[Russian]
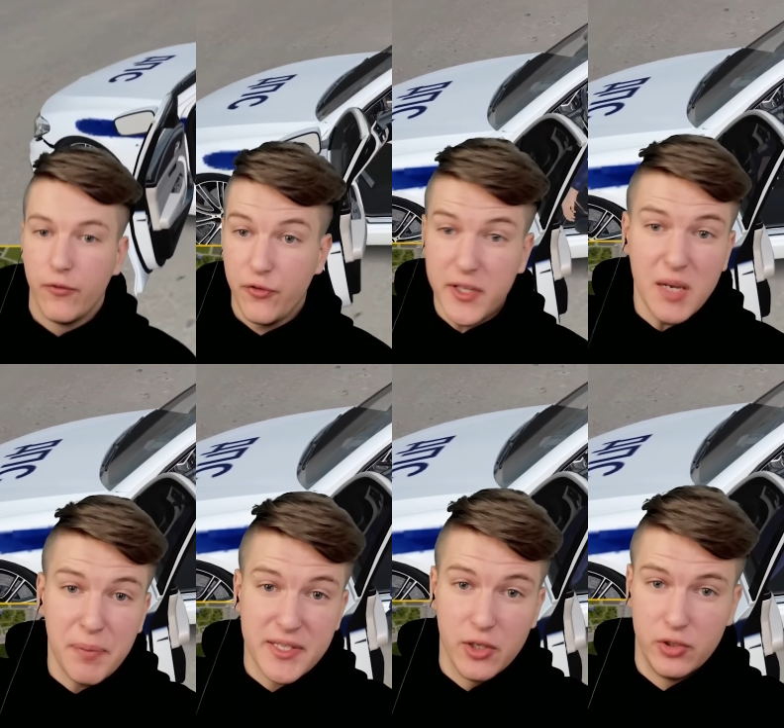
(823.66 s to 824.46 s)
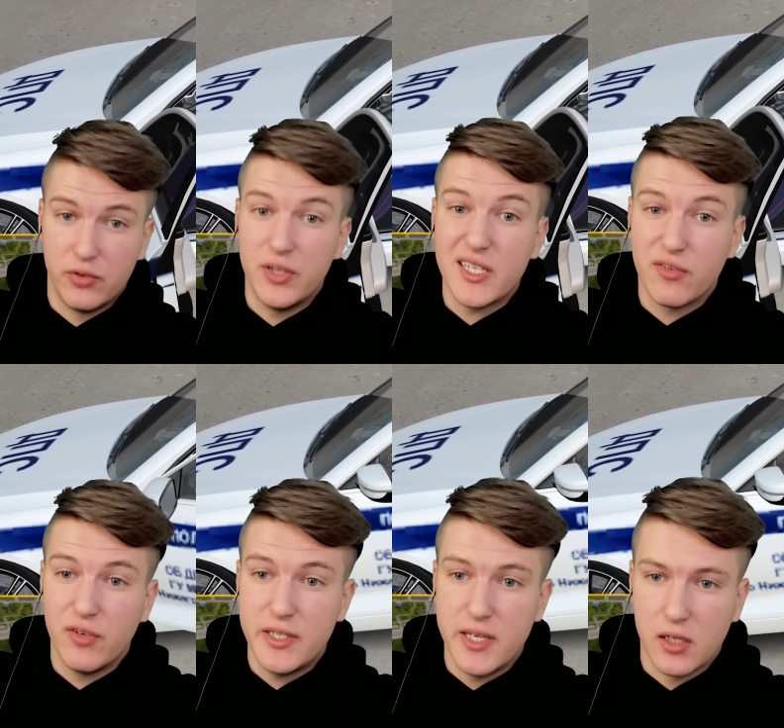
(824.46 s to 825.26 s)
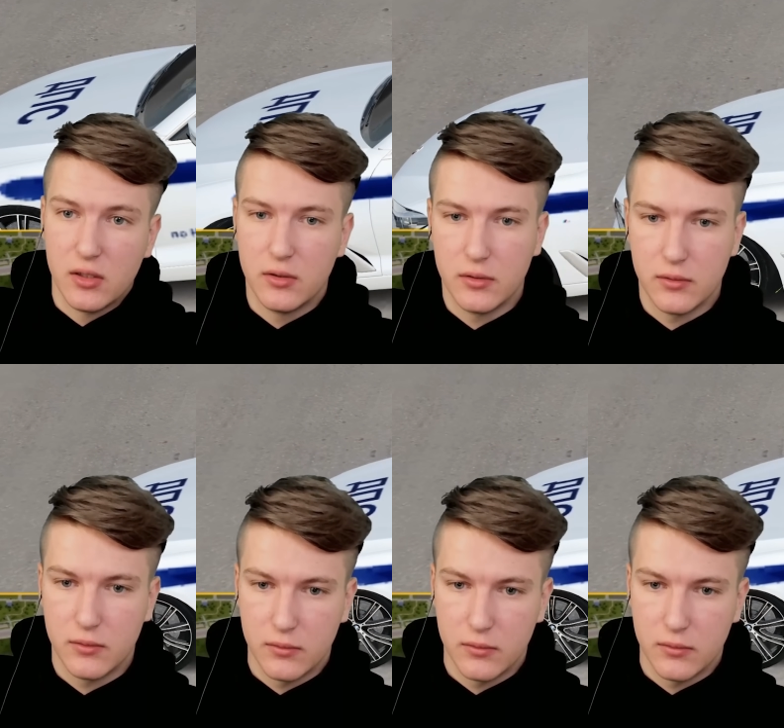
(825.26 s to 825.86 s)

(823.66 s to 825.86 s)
Вы видели, пацан, он в нас влетел. Со мной.